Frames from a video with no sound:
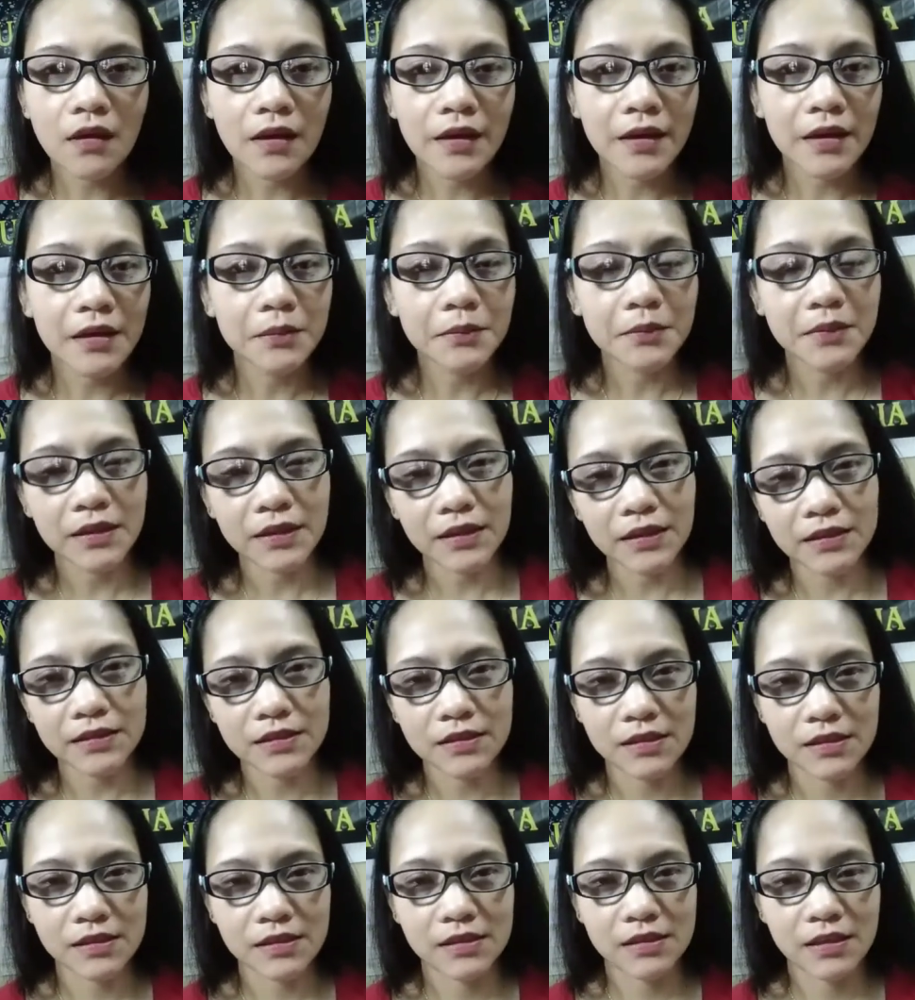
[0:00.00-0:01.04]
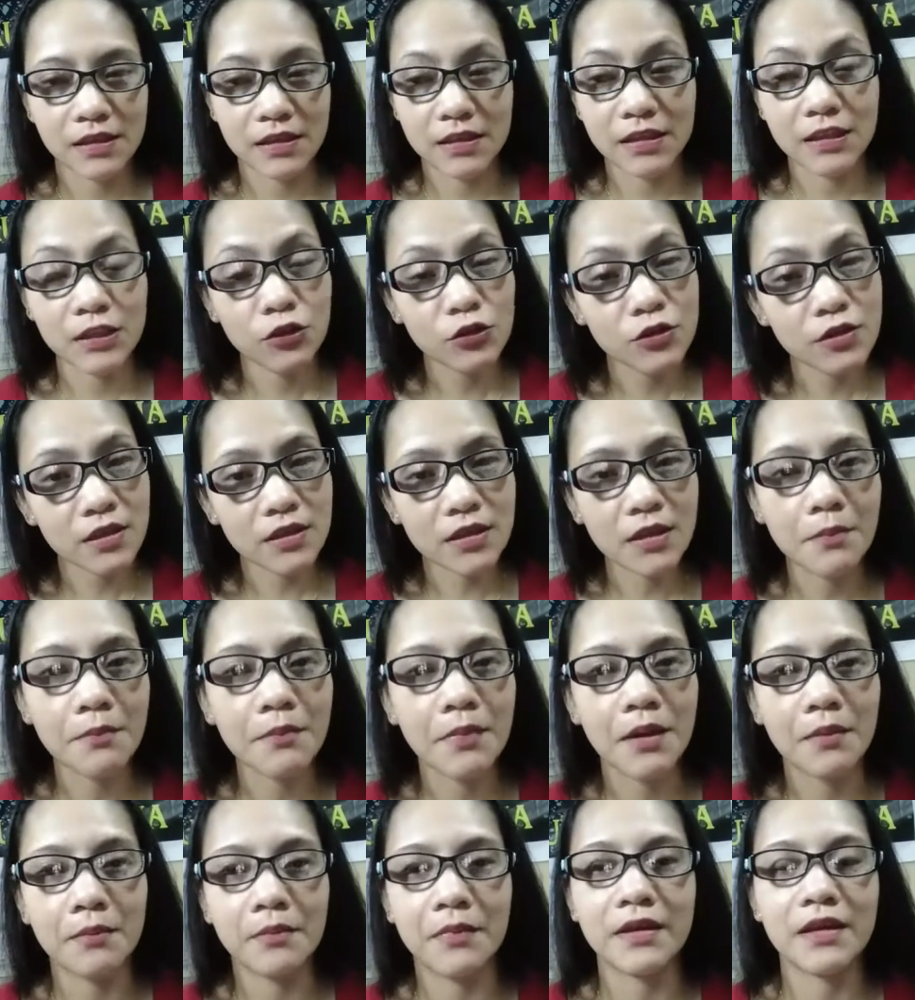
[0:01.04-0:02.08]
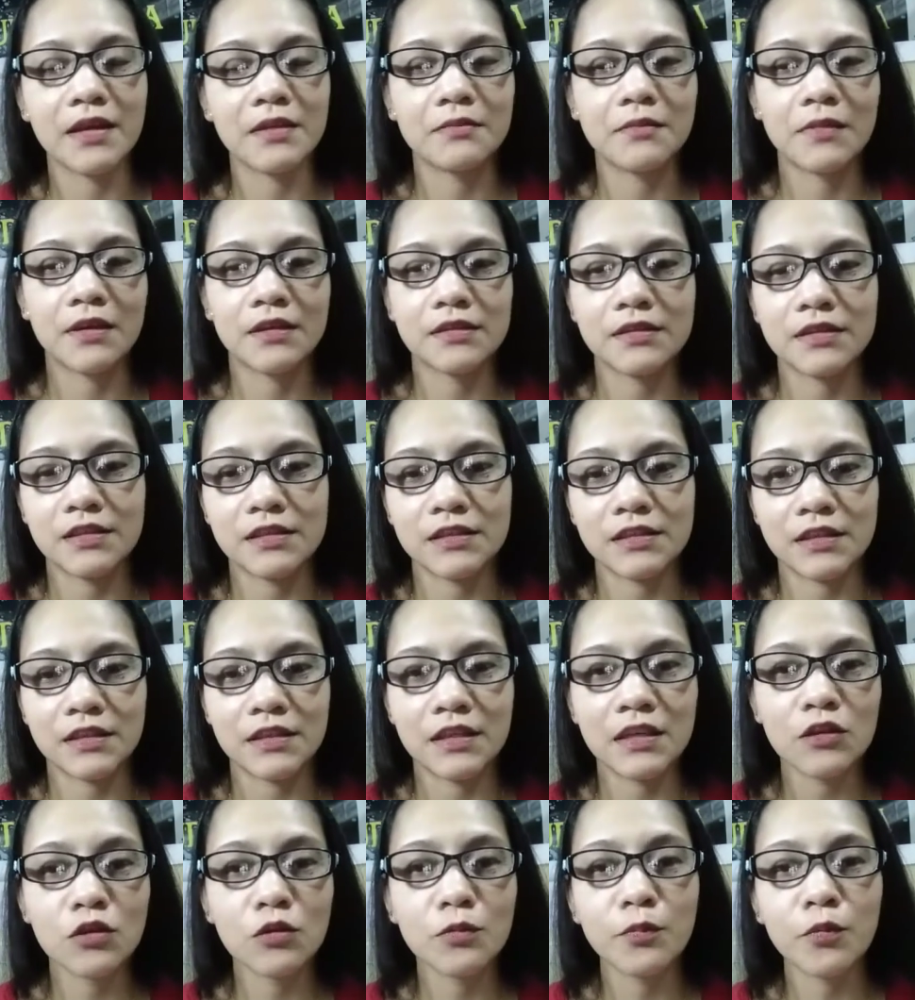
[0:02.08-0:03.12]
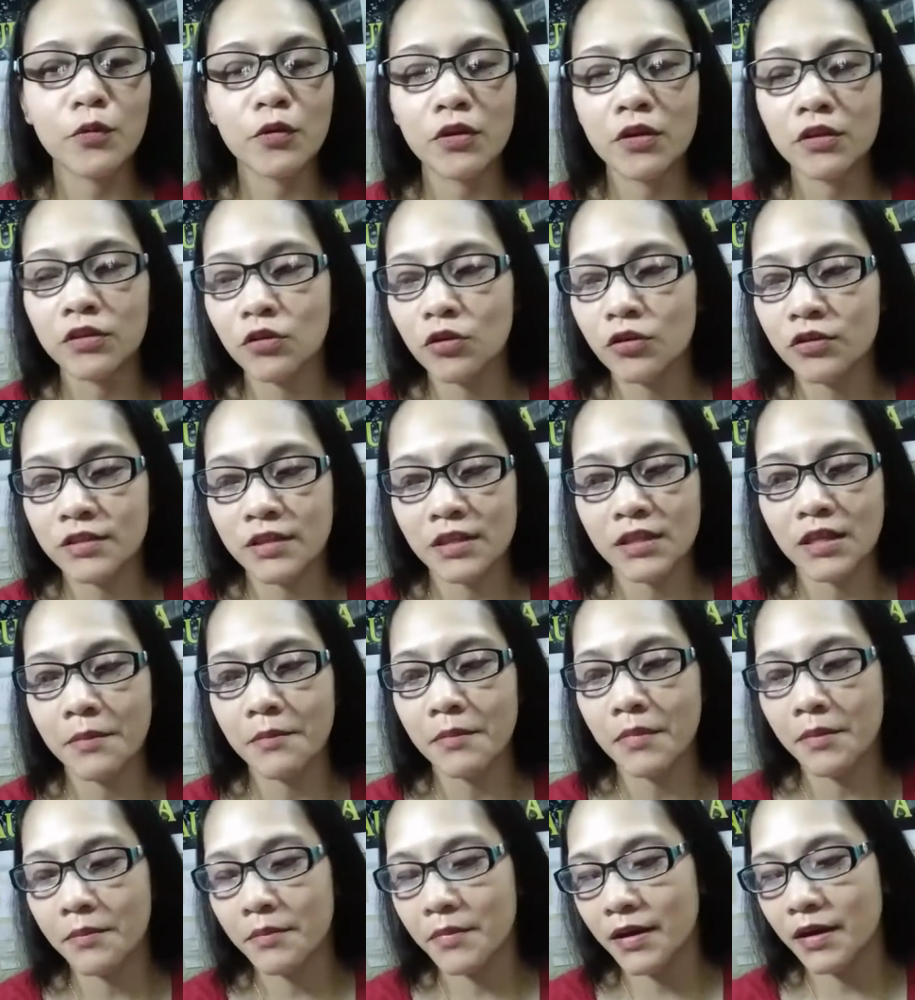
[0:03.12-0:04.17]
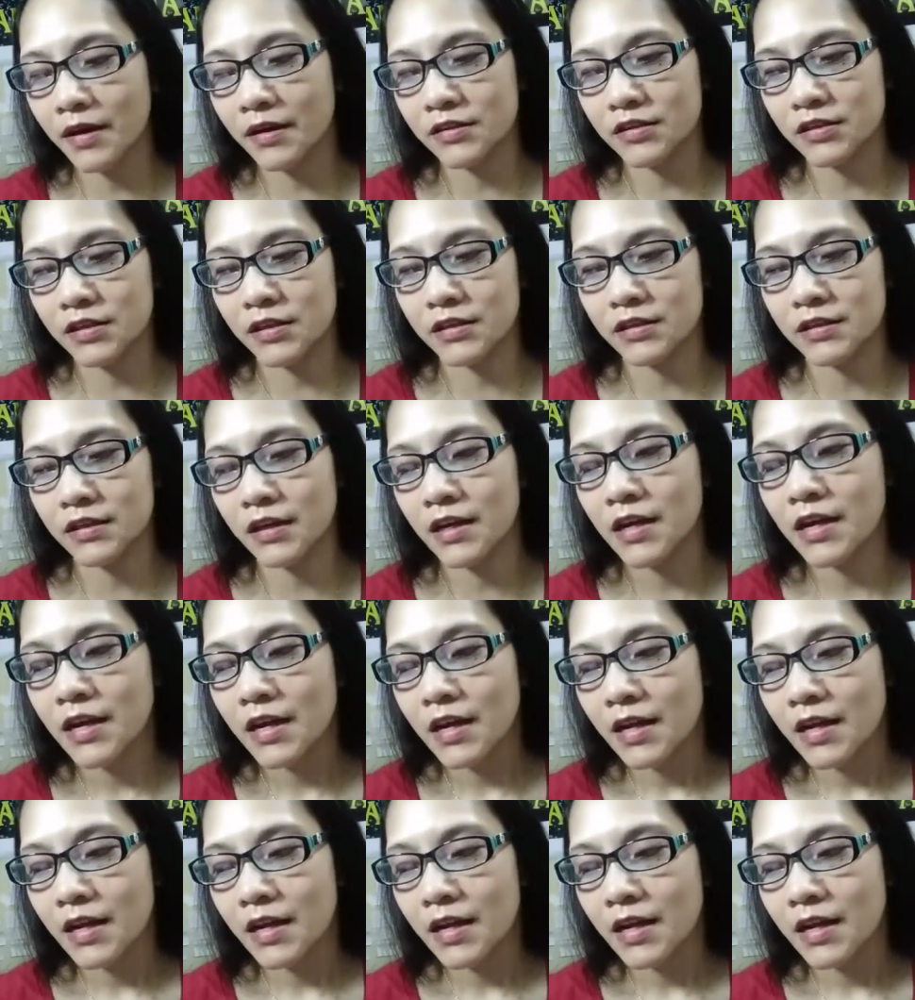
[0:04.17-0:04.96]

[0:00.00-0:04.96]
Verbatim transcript: Ayan mga kacharchar. Dito sa damam. Ayan mga kacharchar. Dito po ito sa damam mga kacharchar.